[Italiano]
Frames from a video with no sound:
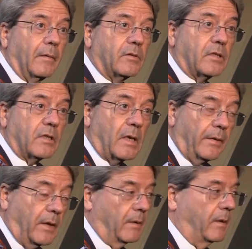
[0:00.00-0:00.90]
sia
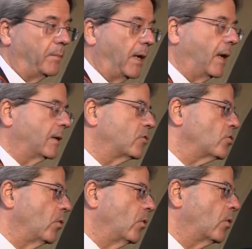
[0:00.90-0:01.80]
del
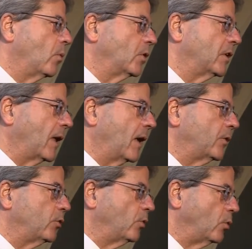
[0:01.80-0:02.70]
bilancio
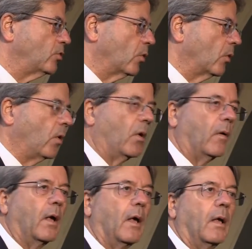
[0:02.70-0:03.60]
comunitario di cui sono
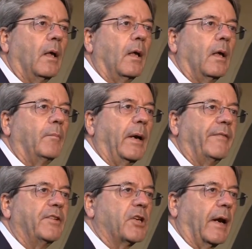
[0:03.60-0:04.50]

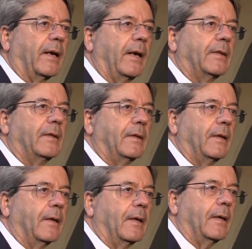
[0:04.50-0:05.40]
beneficiari
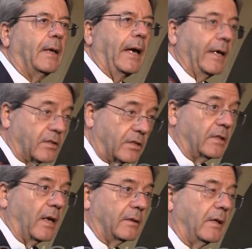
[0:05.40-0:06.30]
netti e
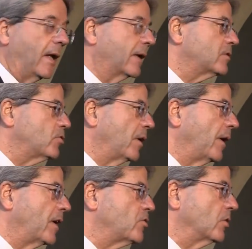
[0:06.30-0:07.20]
sia di Next
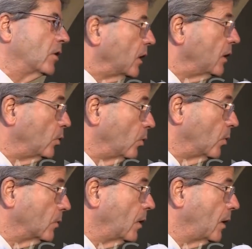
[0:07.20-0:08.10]
Generation EU
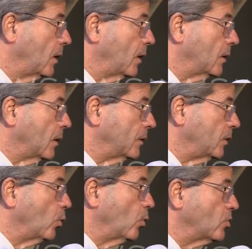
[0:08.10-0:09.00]

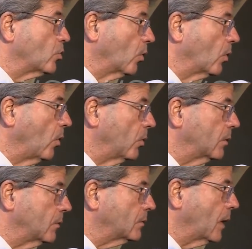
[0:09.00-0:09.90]
di cui sono
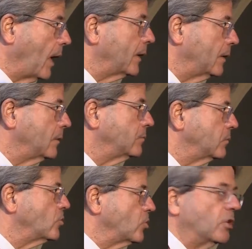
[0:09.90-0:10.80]
tra i
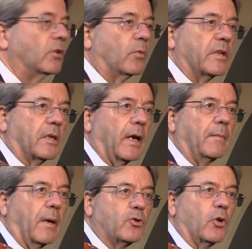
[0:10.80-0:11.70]

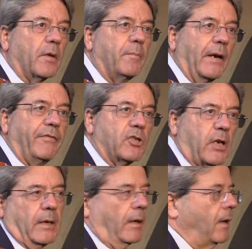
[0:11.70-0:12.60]
5-6 maggiori
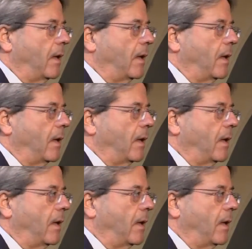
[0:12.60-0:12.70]
beneficiari